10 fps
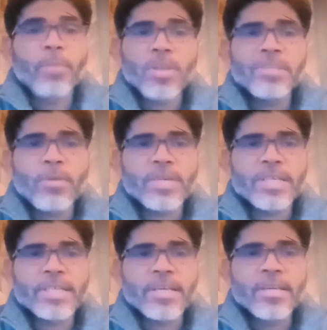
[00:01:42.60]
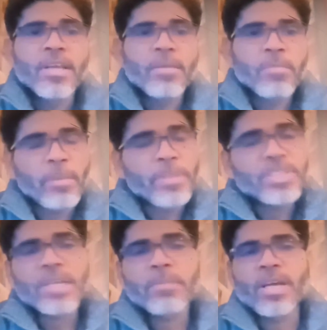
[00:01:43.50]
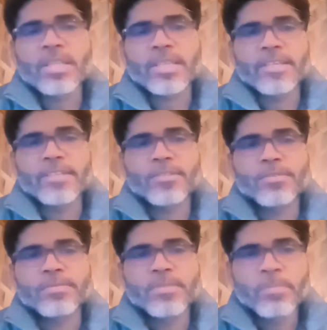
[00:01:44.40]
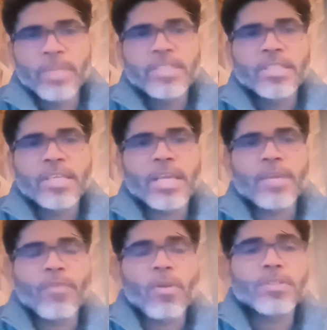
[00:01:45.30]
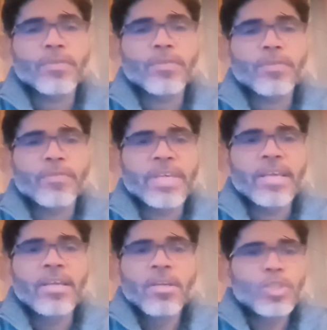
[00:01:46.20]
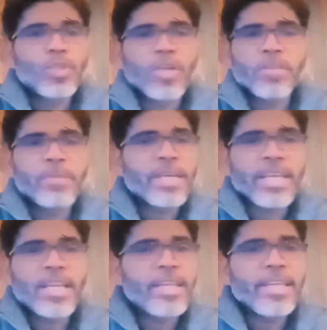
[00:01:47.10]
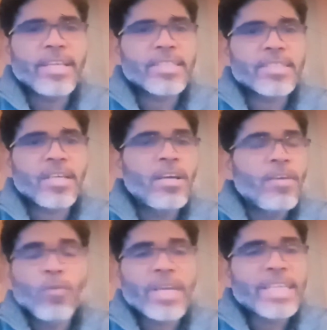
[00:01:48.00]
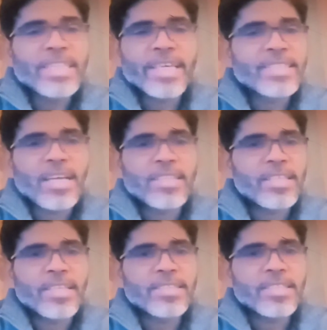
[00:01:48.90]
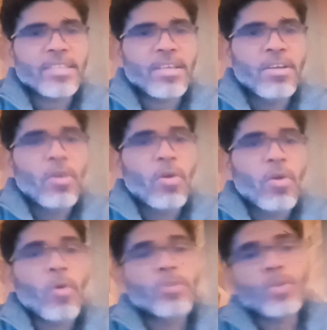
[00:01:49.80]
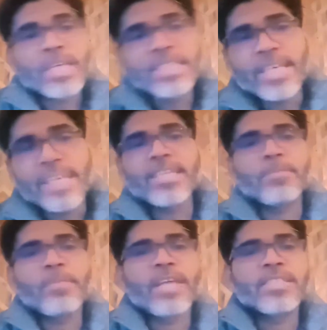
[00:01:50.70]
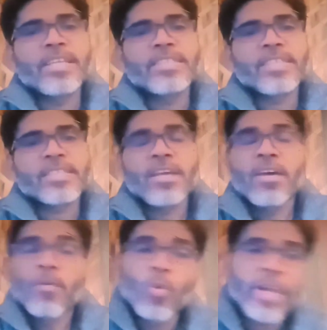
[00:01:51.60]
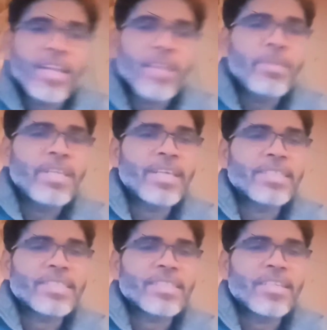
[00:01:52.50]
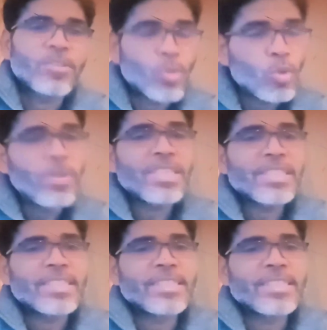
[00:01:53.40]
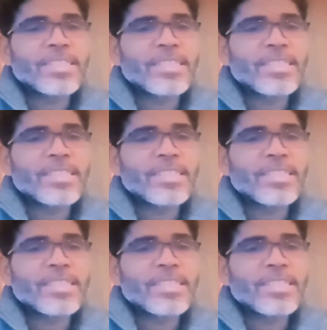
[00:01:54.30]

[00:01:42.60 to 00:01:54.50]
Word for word: ये बहुत इंपॉर्टेंट है मैं हमेशा एक बात कहता हूँ मेरी जिंदगी की फिलोसफी है जो आदमी अकेला नहीं रह सकता वो किसी के साथ नहीं रह सकता और जो किसी के साथ प्यार से नहीं सकता वो अकेला भी नहीं रह सकता दोनों बातें सच हैं